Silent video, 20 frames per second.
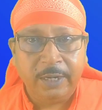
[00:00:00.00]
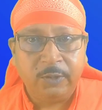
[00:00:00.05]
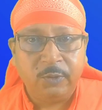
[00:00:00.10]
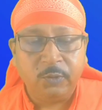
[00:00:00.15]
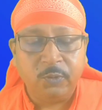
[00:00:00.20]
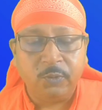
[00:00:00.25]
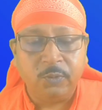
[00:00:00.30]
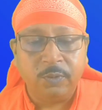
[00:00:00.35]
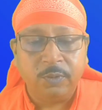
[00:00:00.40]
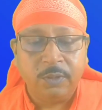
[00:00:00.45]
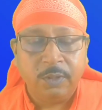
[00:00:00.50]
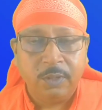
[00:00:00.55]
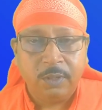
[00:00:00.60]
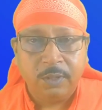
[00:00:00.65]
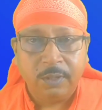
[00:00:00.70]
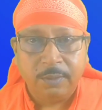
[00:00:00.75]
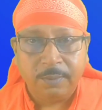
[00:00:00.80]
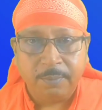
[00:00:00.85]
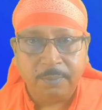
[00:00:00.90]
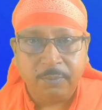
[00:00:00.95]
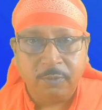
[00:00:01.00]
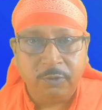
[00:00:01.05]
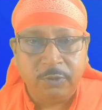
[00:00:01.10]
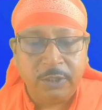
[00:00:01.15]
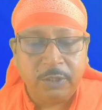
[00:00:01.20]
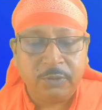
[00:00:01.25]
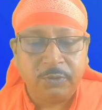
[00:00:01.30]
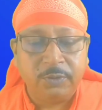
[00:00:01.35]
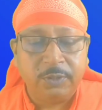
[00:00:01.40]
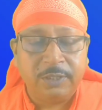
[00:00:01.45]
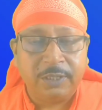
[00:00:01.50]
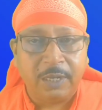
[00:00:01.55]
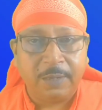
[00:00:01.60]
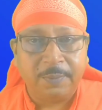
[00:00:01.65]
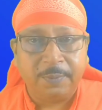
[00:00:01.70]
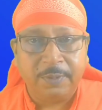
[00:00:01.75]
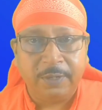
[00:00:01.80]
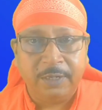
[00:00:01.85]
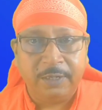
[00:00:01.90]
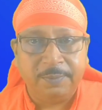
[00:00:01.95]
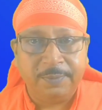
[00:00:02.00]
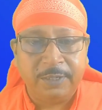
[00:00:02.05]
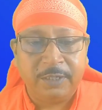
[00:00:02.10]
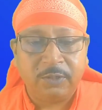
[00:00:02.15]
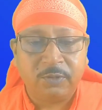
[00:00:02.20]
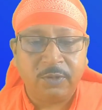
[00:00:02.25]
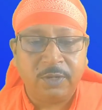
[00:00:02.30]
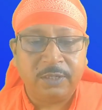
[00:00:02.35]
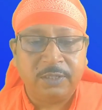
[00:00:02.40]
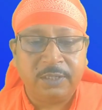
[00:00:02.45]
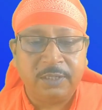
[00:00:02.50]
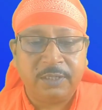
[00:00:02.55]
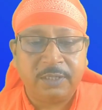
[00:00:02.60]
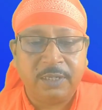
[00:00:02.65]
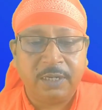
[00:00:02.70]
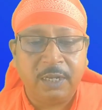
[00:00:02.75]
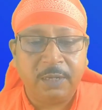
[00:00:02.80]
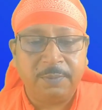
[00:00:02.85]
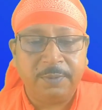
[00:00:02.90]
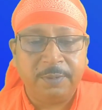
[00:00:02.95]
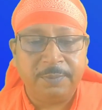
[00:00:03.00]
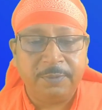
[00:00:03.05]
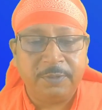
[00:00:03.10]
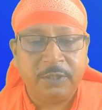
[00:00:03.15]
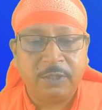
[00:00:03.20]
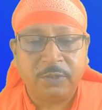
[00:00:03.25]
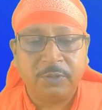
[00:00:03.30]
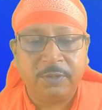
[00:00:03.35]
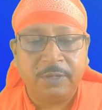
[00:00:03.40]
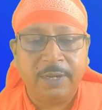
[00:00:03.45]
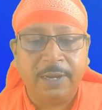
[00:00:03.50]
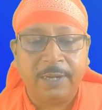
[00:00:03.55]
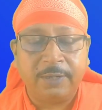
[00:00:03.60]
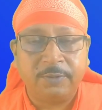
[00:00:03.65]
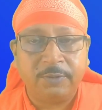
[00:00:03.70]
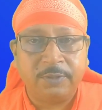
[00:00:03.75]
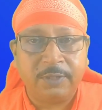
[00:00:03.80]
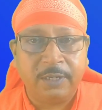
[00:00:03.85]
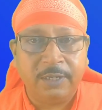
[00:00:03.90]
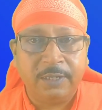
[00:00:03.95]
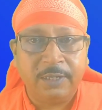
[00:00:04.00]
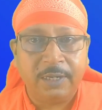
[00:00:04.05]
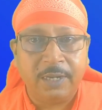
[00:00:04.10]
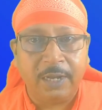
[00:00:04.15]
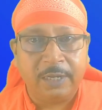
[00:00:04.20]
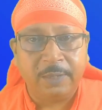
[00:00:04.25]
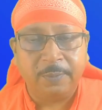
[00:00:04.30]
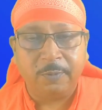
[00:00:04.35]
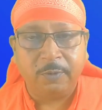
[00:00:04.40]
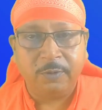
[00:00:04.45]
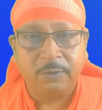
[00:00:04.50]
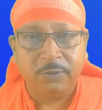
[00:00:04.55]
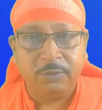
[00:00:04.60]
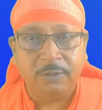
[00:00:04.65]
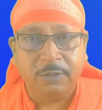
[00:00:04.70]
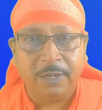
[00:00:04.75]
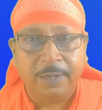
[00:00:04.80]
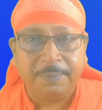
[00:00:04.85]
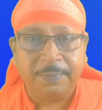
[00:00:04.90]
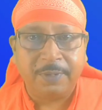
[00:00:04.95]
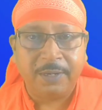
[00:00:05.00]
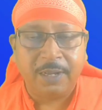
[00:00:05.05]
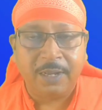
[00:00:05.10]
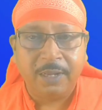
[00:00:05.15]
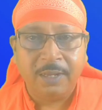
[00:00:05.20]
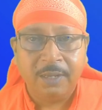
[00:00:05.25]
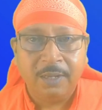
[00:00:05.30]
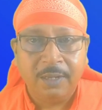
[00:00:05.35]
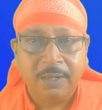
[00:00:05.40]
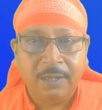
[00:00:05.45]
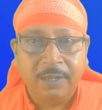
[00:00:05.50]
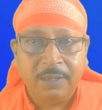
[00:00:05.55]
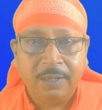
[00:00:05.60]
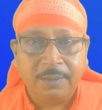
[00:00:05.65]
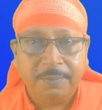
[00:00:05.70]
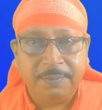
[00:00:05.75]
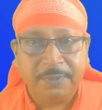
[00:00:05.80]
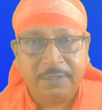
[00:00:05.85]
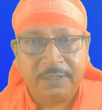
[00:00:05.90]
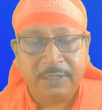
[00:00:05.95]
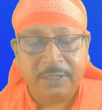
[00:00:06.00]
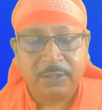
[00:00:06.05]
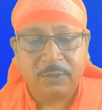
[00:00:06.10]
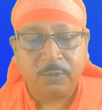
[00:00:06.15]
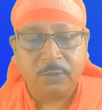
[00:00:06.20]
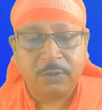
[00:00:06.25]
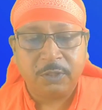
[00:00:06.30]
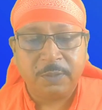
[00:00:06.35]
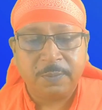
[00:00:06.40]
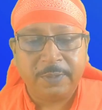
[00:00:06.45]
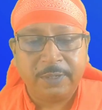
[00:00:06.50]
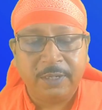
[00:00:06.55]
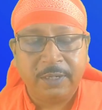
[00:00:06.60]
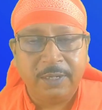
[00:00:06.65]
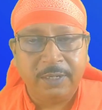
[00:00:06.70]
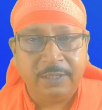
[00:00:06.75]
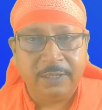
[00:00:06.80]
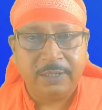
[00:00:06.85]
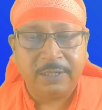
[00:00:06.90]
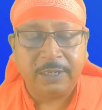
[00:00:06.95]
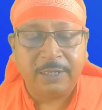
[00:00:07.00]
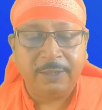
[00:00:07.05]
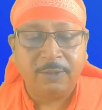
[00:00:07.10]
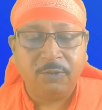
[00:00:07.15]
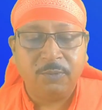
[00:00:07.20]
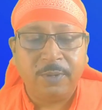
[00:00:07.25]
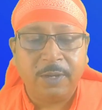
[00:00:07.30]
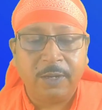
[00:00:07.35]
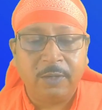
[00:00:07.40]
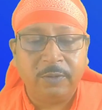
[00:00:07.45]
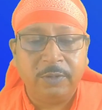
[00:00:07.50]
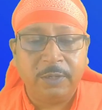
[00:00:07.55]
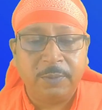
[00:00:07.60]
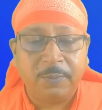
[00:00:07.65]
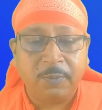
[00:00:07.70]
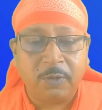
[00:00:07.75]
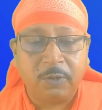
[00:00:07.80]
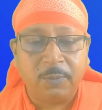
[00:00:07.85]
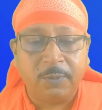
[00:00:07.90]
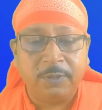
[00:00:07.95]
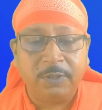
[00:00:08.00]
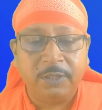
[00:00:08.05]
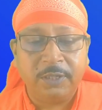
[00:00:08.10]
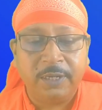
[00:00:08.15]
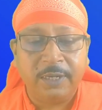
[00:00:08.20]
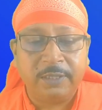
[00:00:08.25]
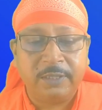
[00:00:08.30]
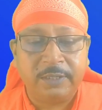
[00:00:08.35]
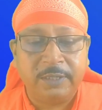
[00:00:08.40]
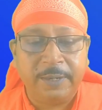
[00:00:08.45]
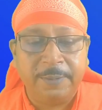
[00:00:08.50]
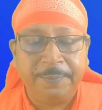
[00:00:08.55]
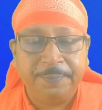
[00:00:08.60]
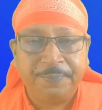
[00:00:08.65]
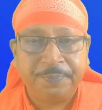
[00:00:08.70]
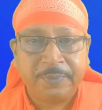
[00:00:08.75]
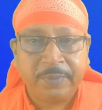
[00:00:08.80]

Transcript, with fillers: একটু বুঝে শুনে তারপরে ইনভেস্ট করার চেষ্টা রাখবেন বিশেষ করে আঠেরো তারিখের আগে পর্যন্ত আপনারা বিজনেস করতে পারেন এই দিকটা কিন্তু ভালো এর পরবর্তী ক্ষেত্রে